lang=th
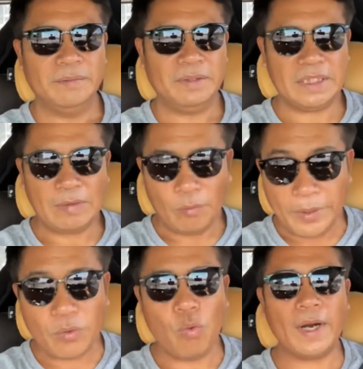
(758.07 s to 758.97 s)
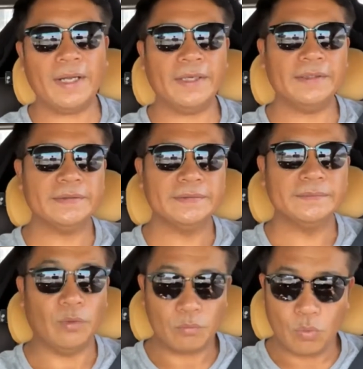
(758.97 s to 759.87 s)
ไม่ใช่ว่าผมไม่กลัวนะฮะ
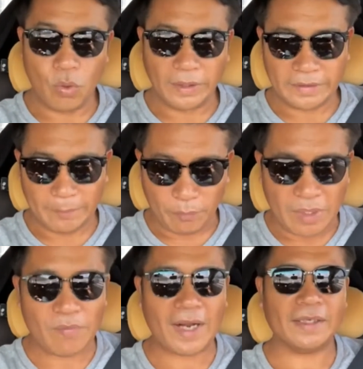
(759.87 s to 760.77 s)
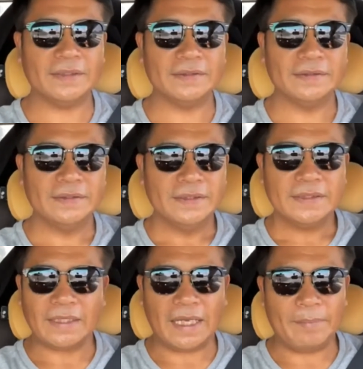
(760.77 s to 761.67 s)
ผมกลัวแต่ผมระวัง
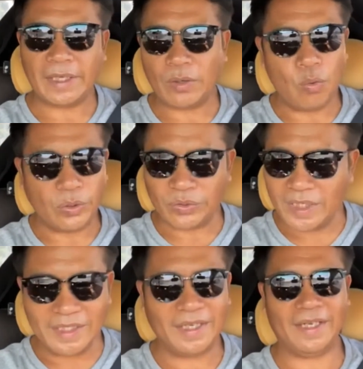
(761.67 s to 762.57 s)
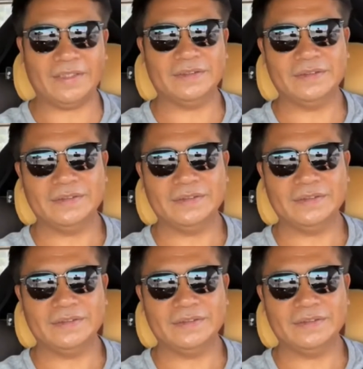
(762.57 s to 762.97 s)
แต่ไม่ใช่กลัวจนเกินเหตุ